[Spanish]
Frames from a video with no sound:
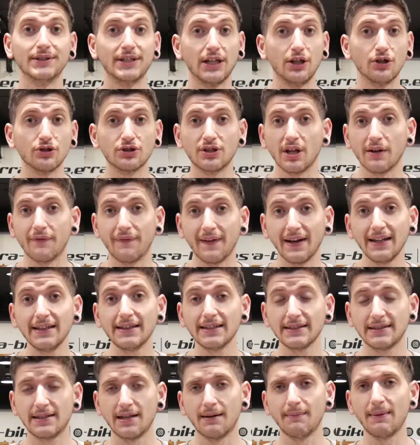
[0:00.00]
de los
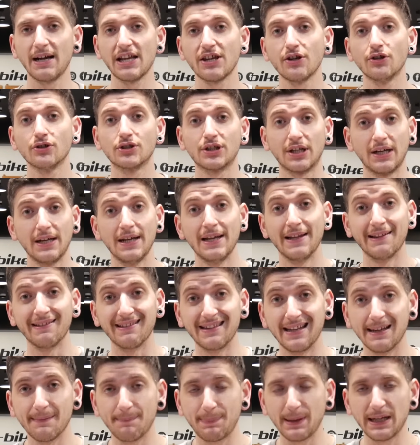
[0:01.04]
diferentes tamaños
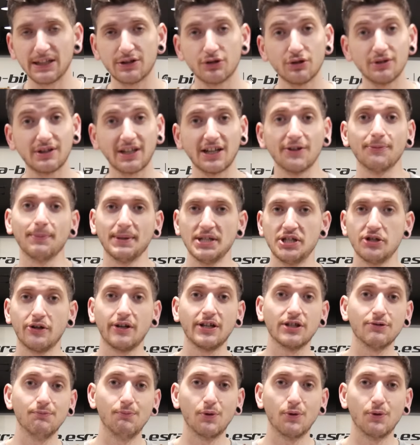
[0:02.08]
de plato en transmisiones